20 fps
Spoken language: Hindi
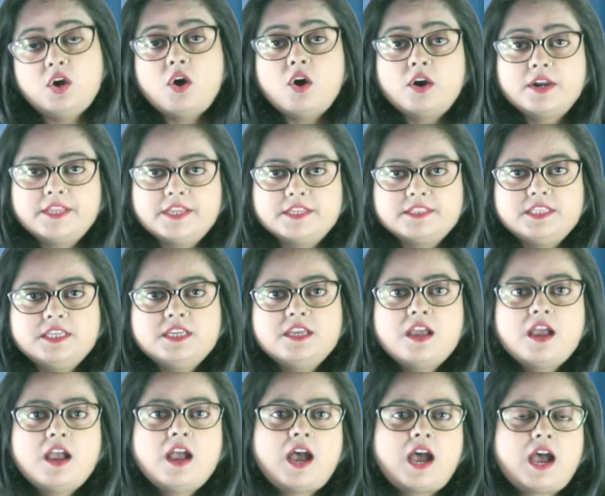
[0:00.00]
और यदि
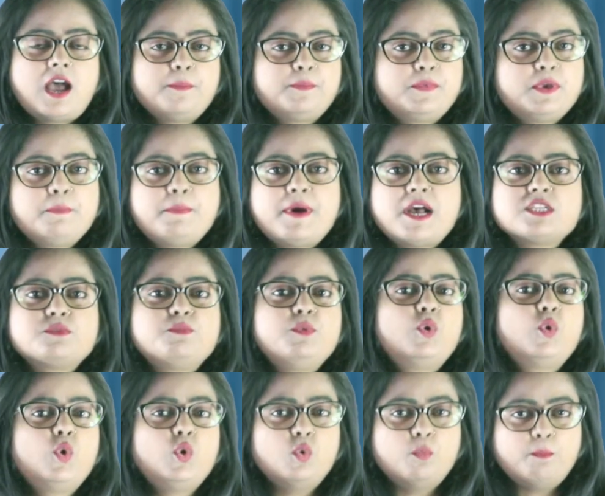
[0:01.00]
आपके पास भी
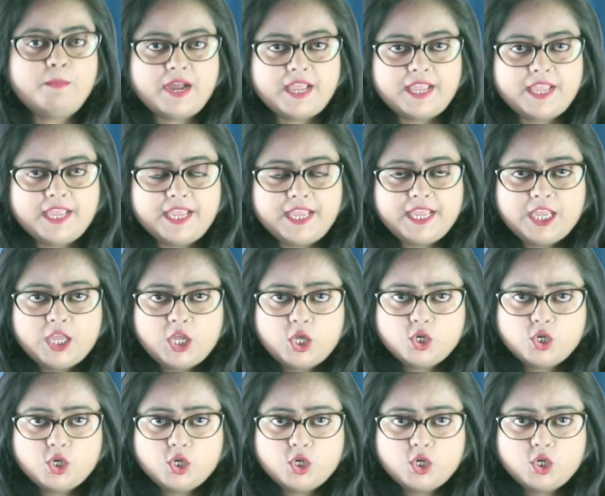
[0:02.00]
कोई उपाय है